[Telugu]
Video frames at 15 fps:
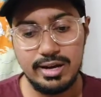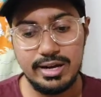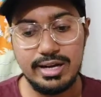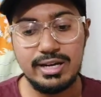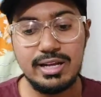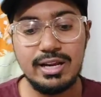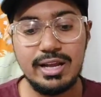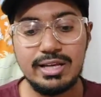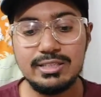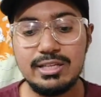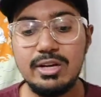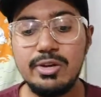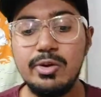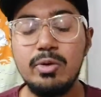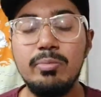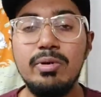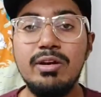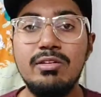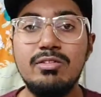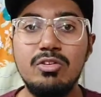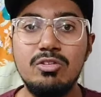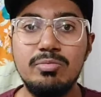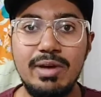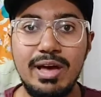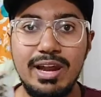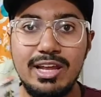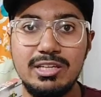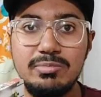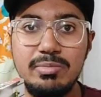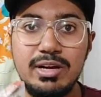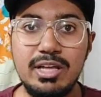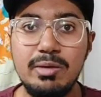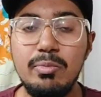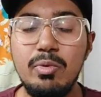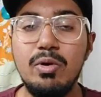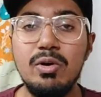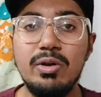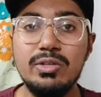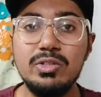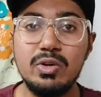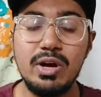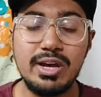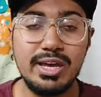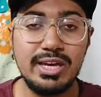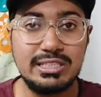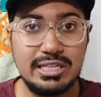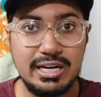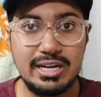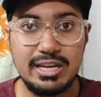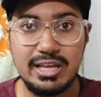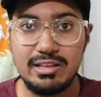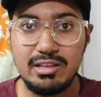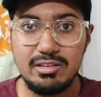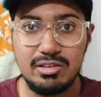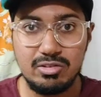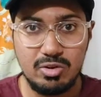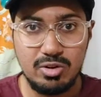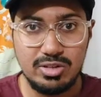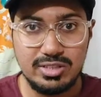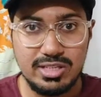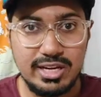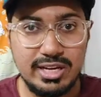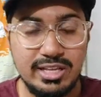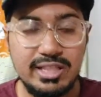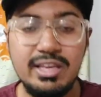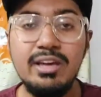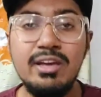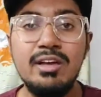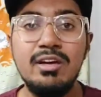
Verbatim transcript: ఇంటర్నేషనల్ హ్యూమన్ రిసోర్స్ మేనేజ్మెంట్ ఈ బుక్లోంచి ఒక కేస్ స్టడీని అయితే తీసుకోవడం జరిగింది